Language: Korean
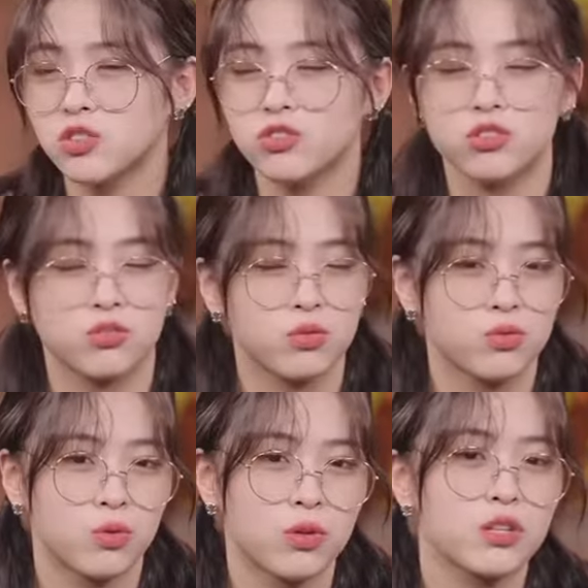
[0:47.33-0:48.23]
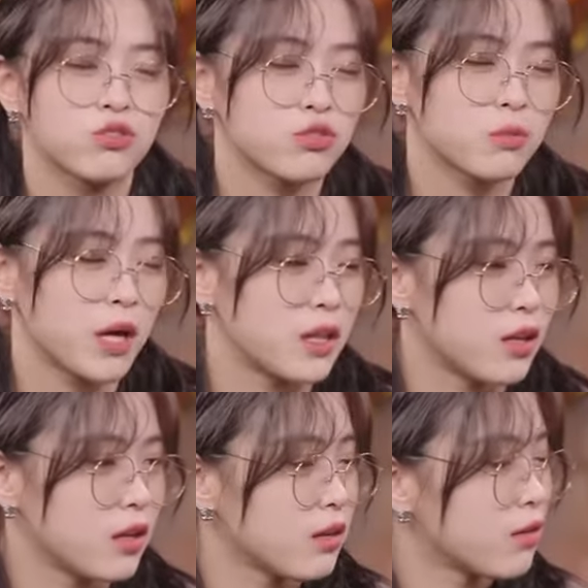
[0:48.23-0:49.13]
끼고서 고개를 숙이면 안
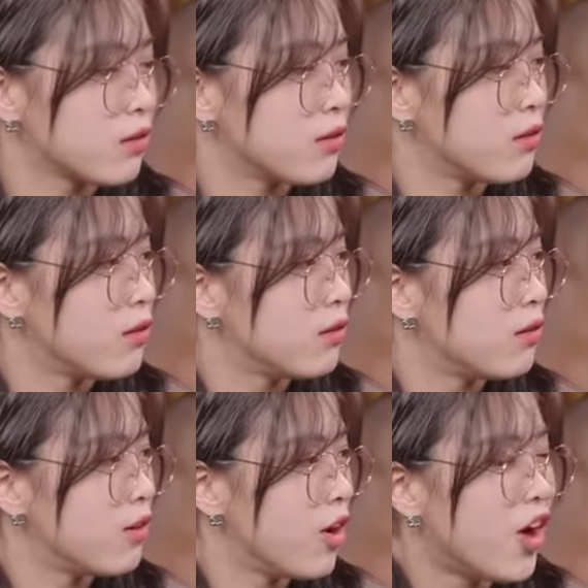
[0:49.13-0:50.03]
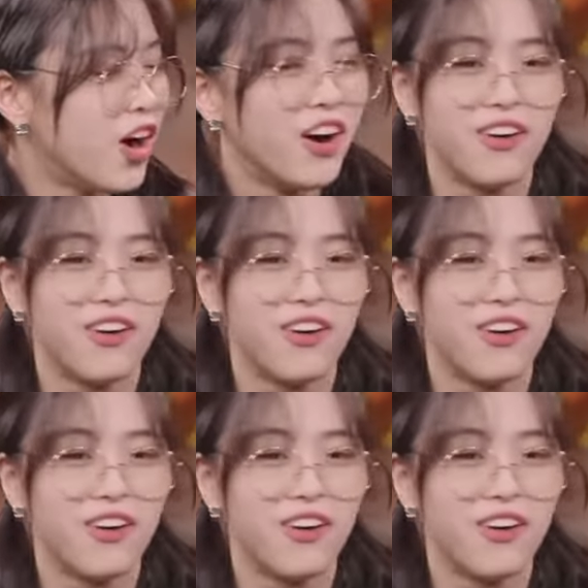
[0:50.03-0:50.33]
돼. 맞아. 아, 오히려